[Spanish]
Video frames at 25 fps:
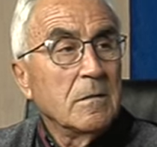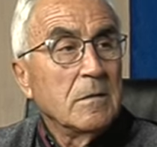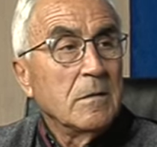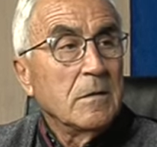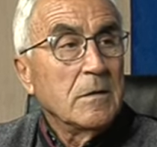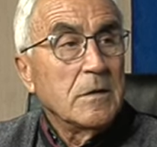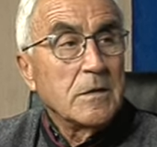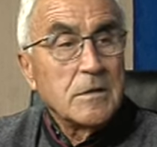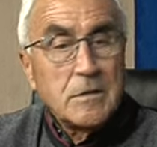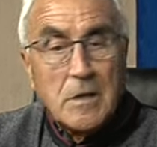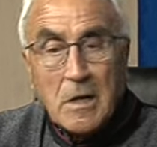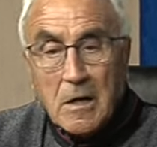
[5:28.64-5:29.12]

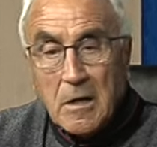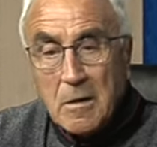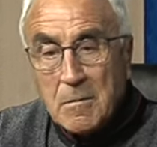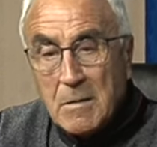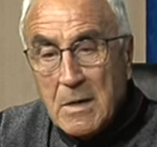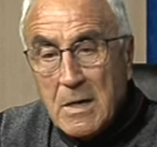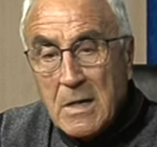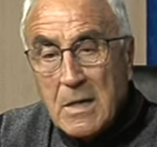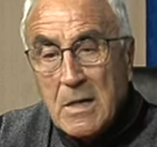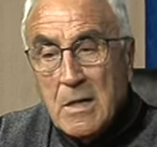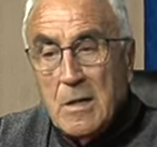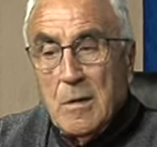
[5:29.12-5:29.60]
esté
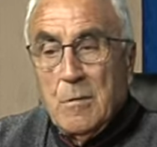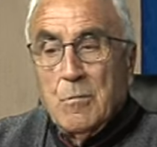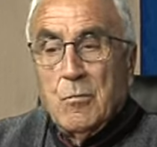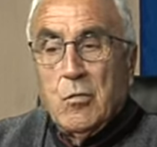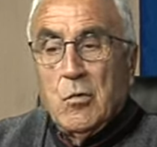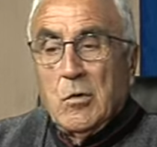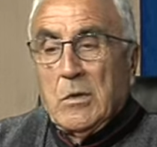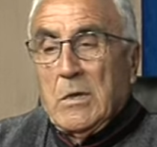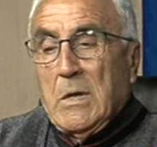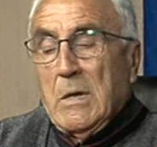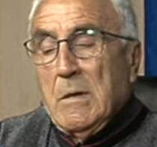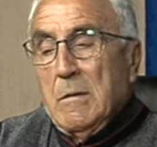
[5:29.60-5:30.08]
arriba,
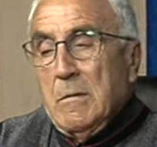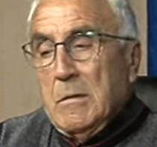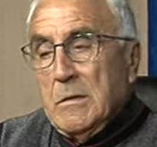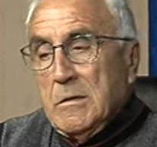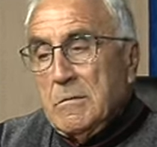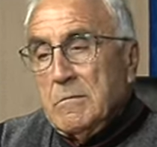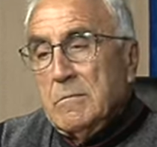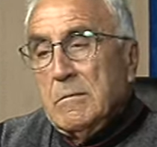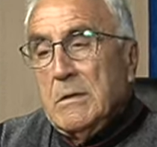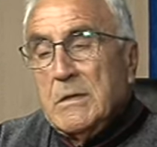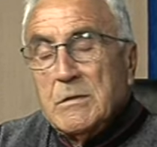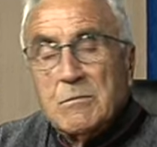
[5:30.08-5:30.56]
porque
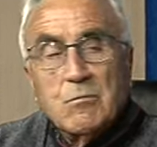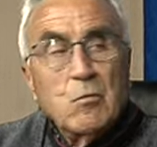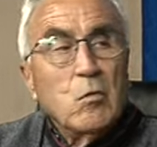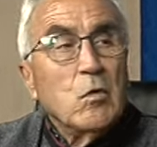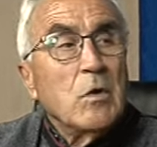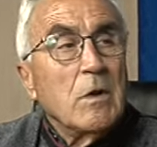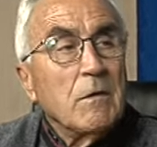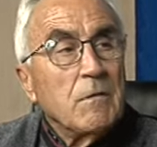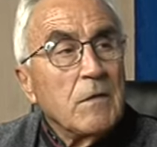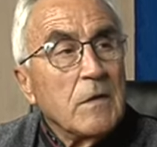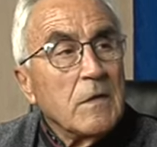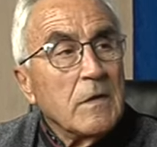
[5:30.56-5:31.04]
es muy
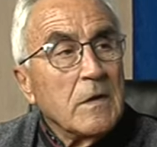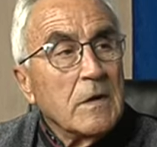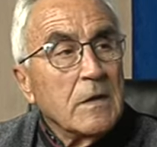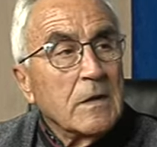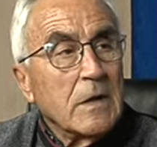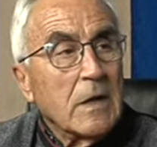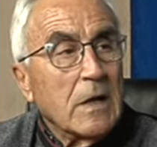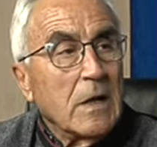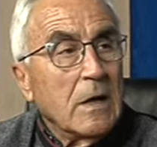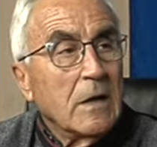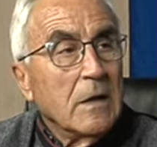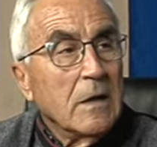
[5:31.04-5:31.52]
difícil
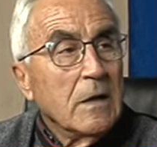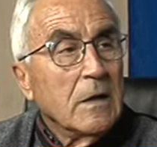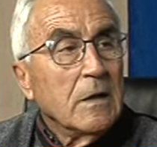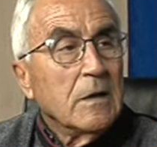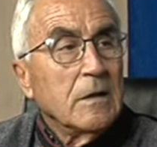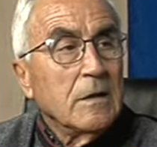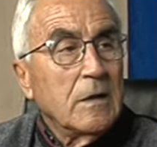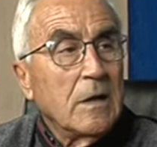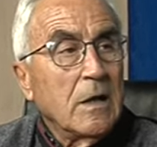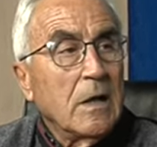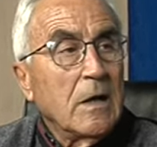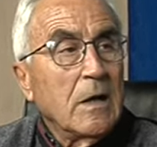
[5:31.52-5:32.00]

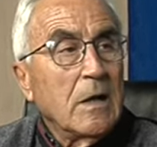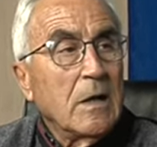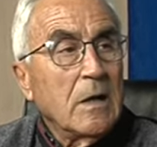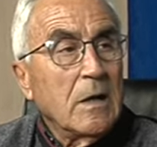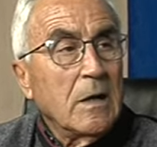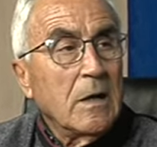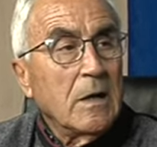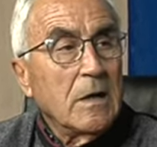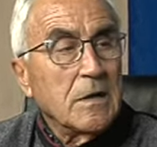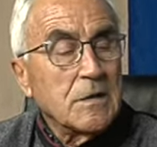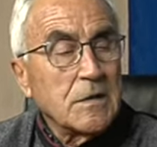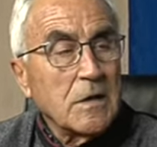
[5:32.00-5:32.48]

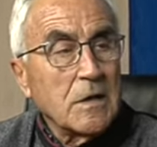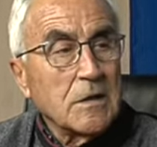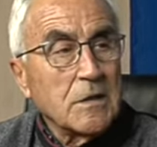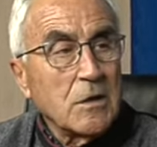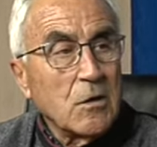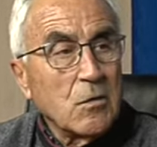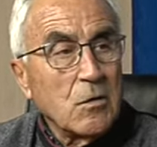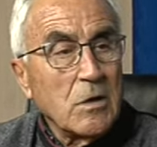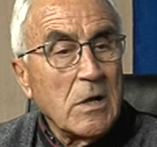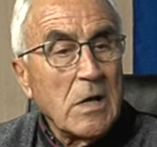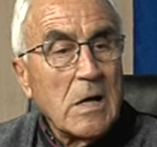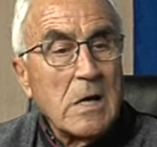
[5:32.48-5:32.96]
de, esa
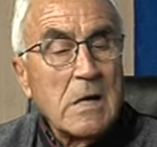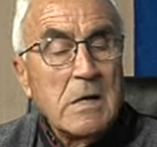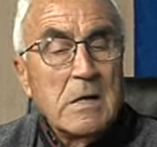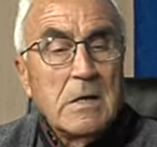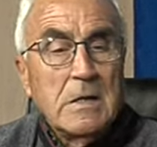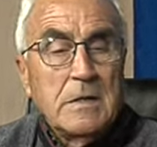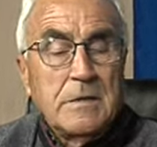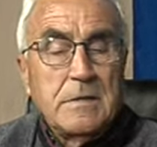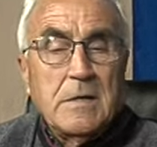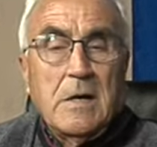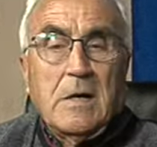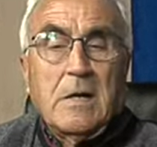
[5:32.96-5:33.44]
categoría,
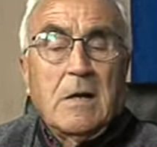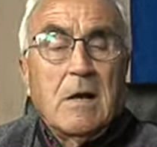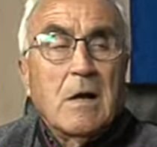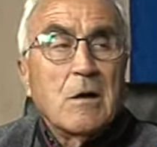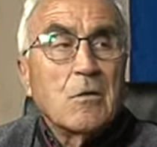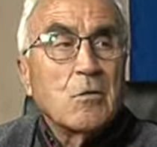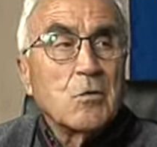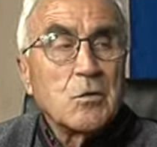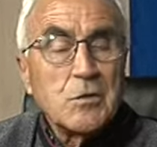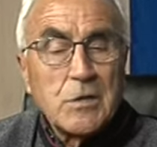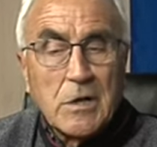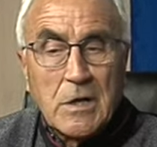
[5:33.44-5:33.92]
ya que la han
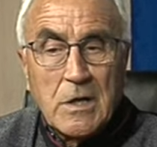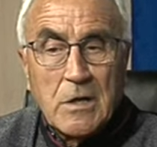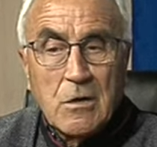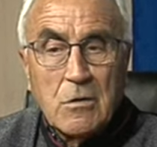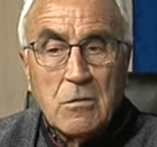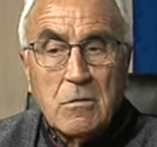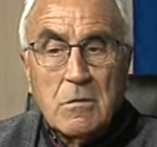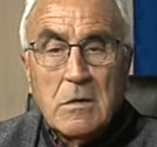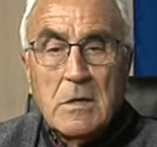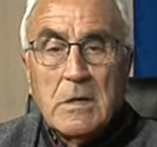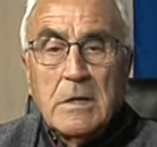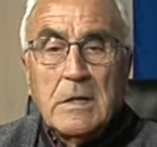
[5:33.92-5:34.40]

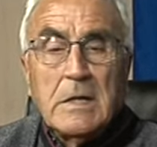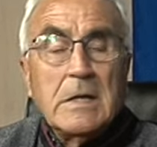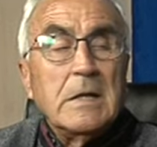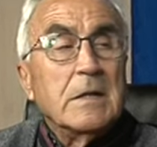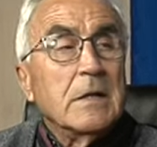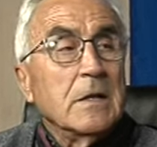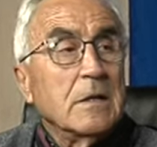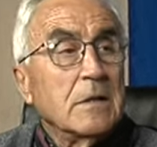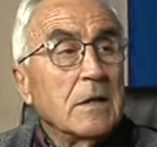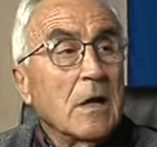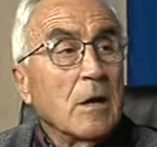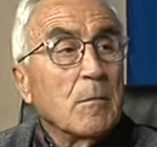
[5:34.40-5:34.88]
conseguido,
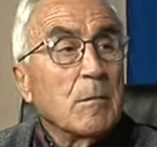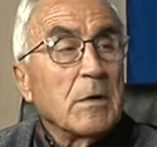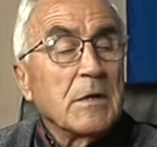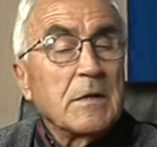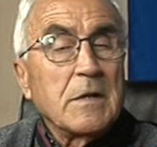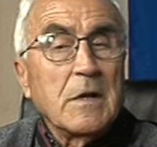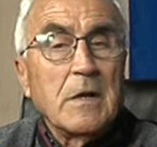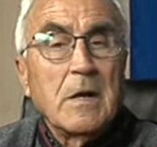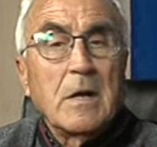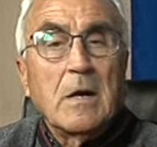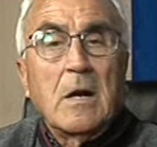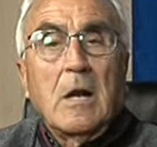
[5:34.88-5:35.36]
intentar
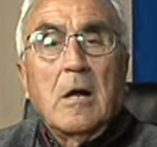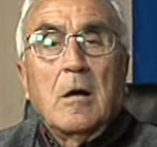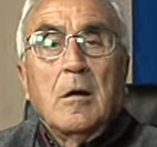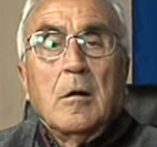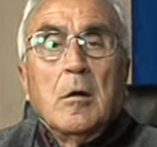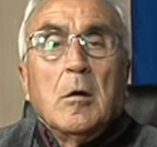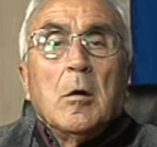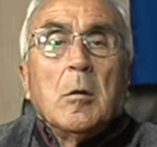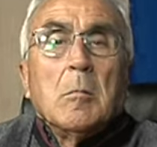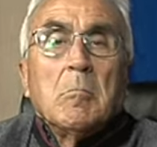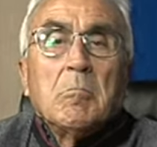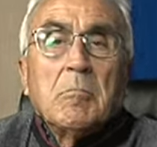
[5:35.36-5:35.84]
mantenerla.
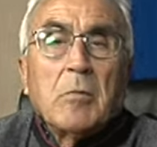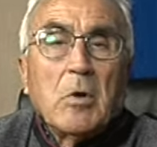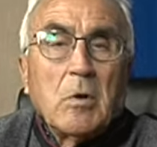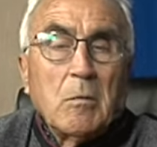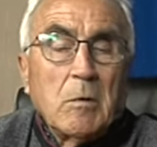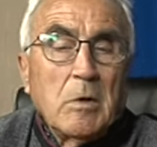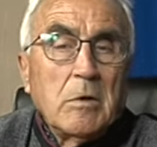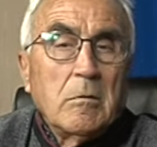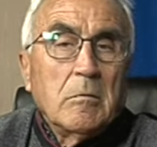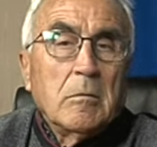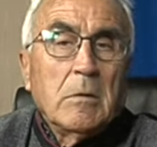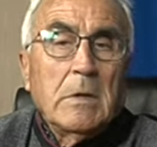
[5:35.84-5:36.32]
Pero
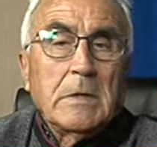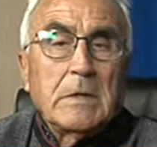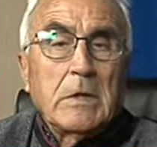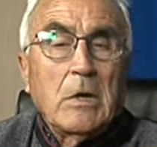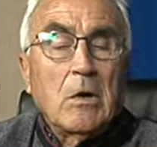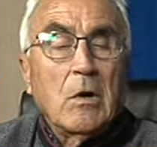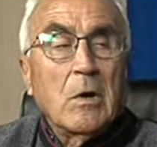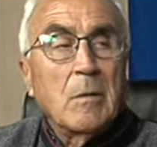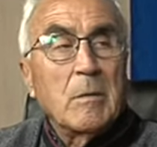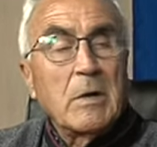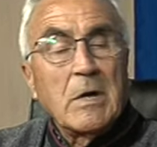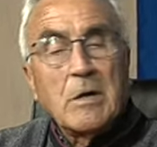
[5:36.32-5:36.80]
bueno, han
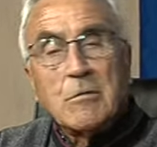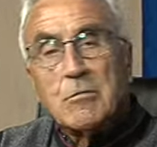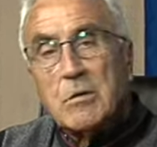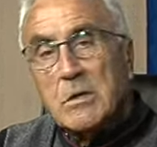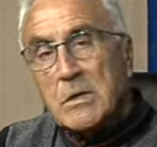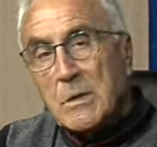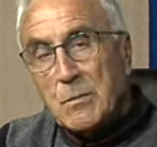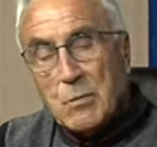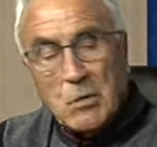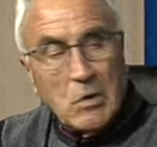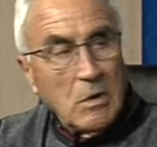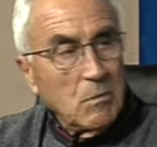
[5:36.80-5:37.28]
tenido la mala
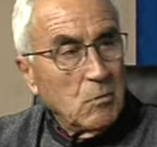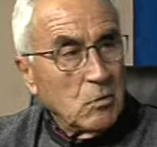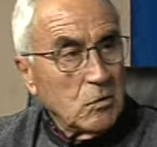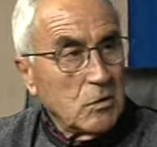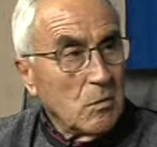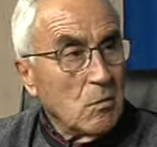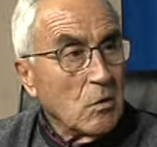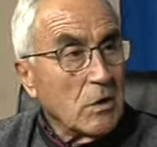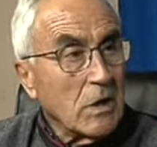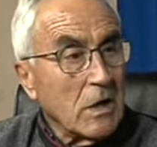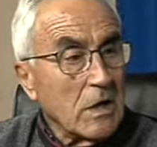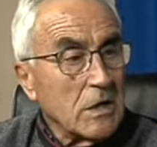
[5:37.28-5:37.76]
suerte, por el
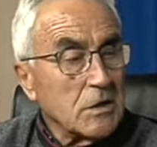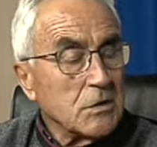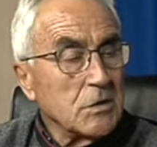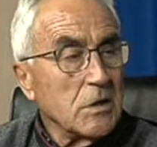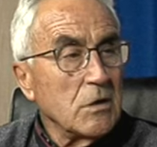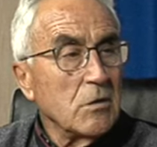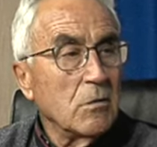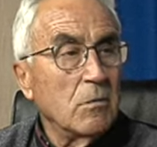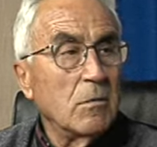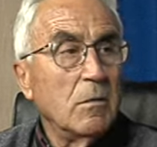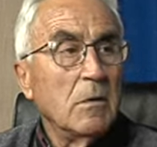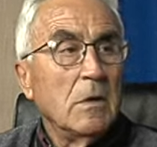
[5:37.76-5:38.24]
motivo que haya
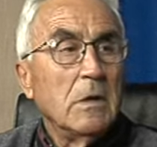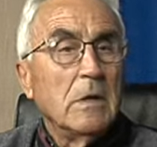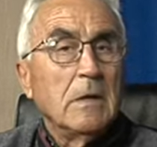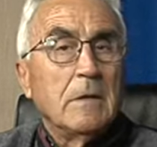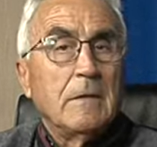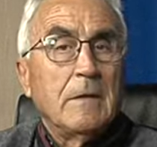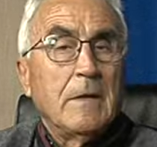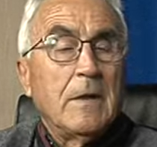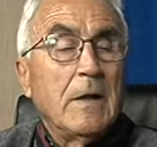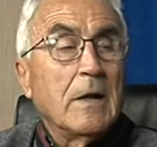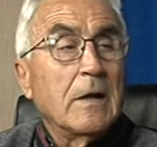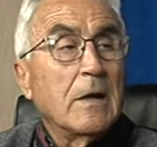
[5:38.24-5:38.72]
sido,
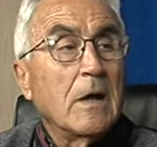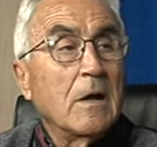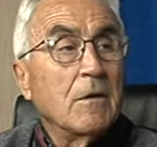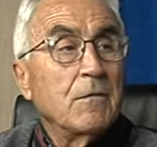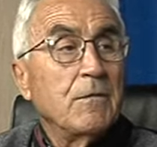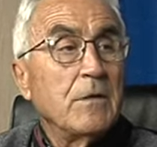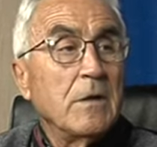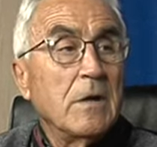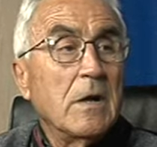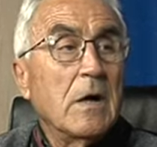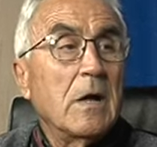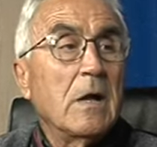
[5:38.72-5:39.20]
de que al
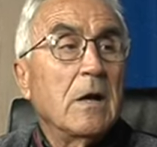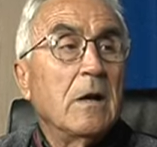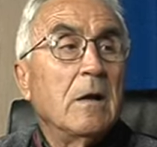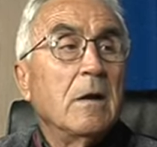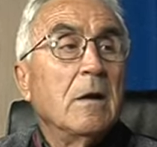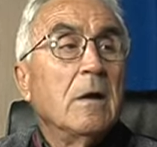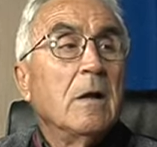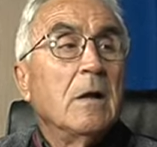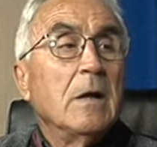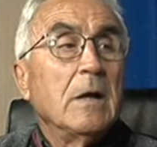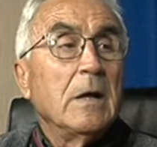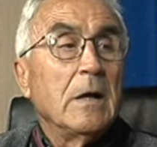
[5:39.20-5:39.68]
final
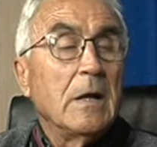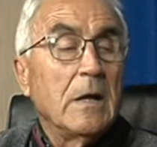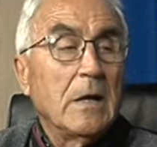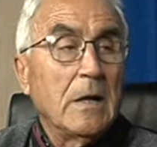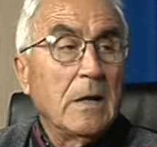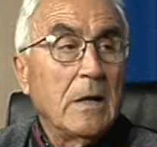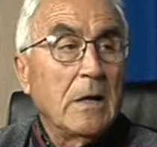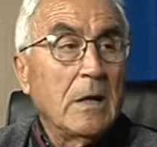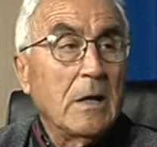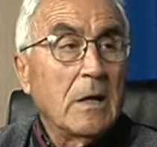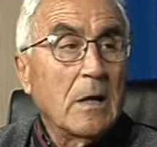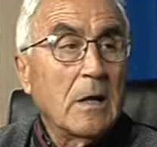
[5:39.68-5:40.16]
eh,